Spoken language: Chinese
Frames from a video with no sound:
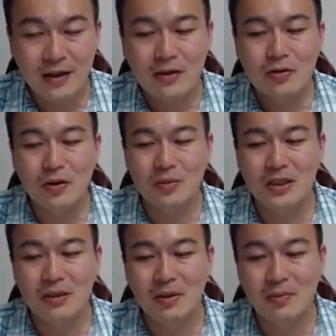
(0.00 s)
所以我们
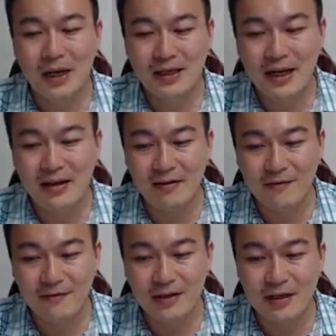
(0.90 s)
前面把它带一个
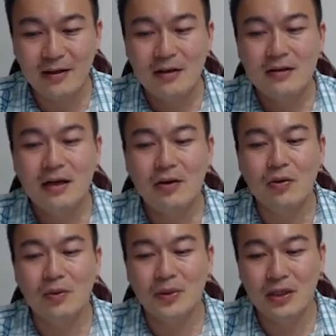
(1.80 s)
负的，让
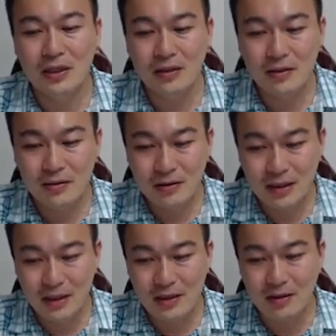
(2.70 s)
我们的
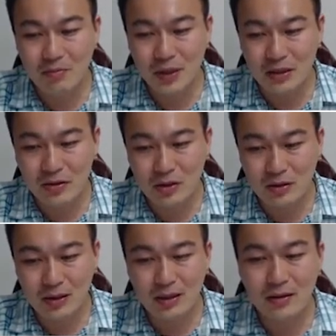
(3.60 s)
这一个比值
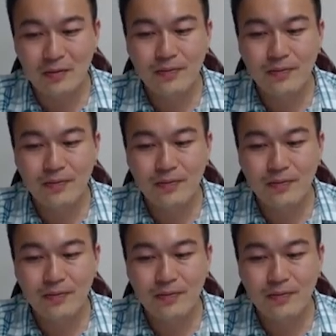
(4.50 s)
呢，